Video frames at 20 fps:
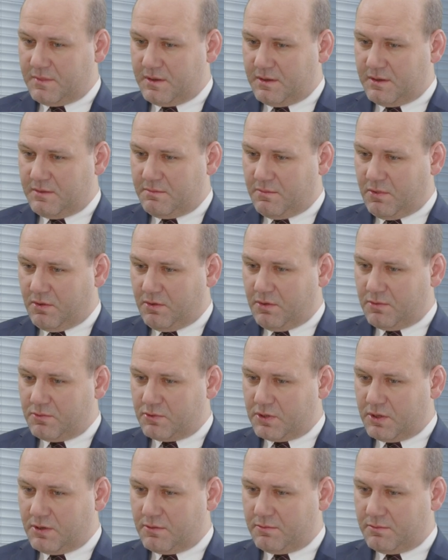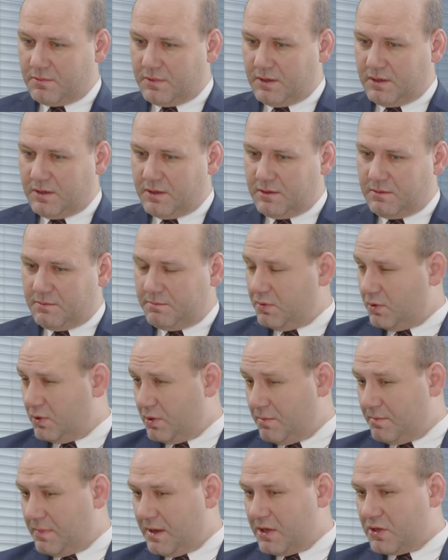e, mogą się e,
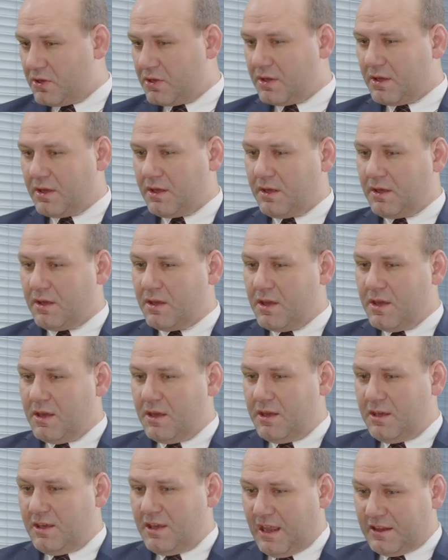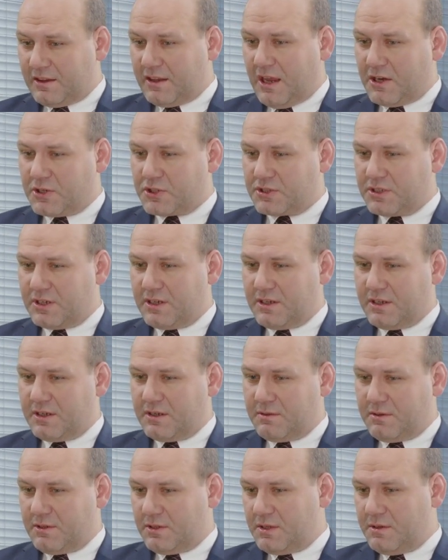podobać. Ja też,
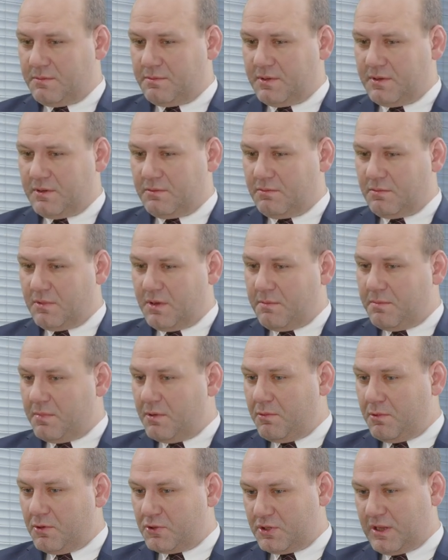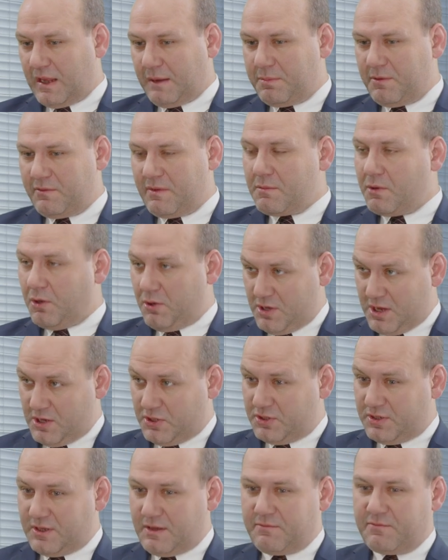gdyby nie było, że tak powiem,
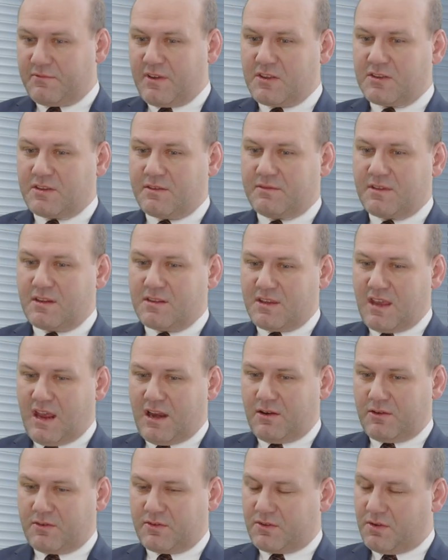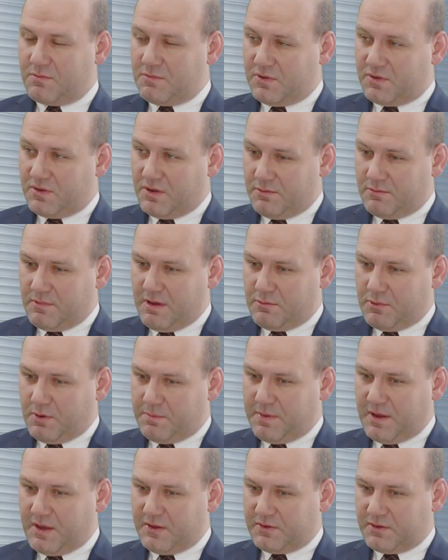konieczne wejście w ten dialog z Komisją
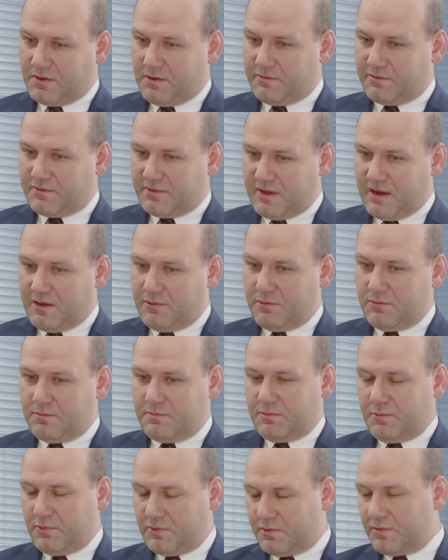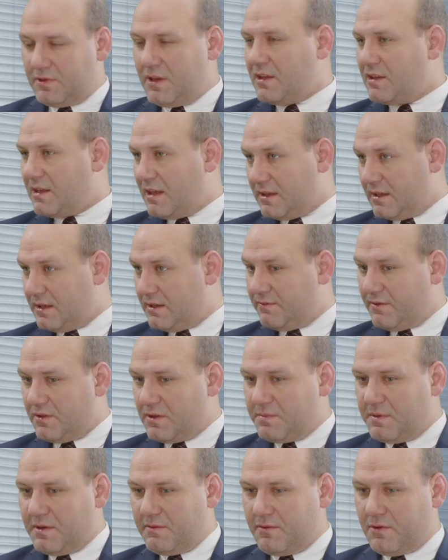Europejską w celu usunięcia tych
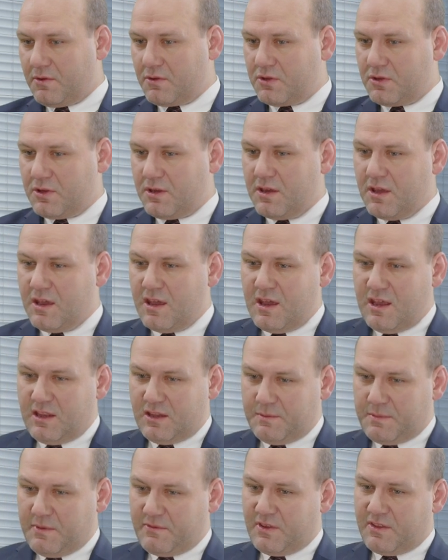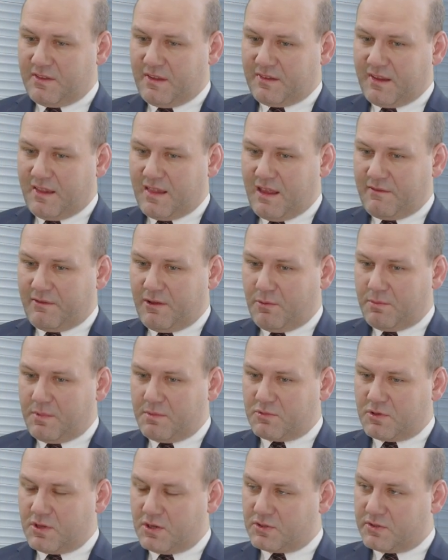wątpliwości, to pewnie
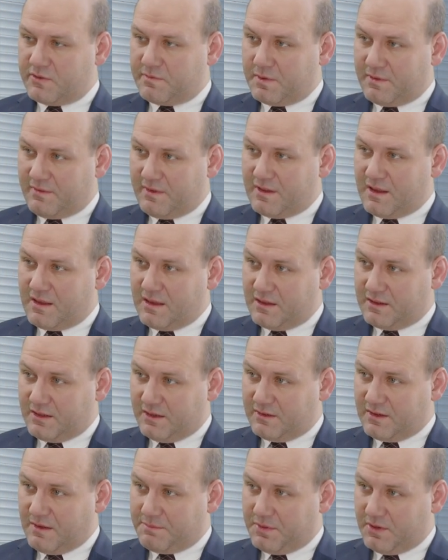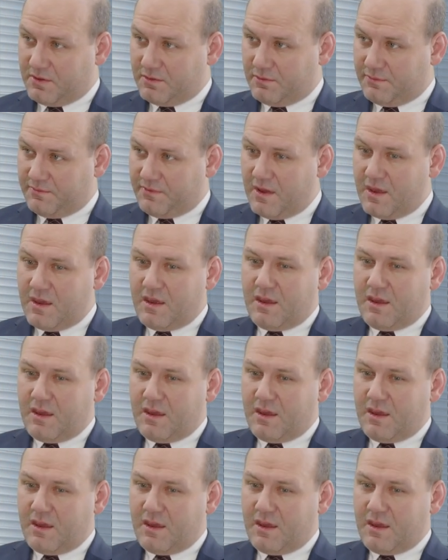zastanawiałbym się, czy wprowadzanie tych zapisów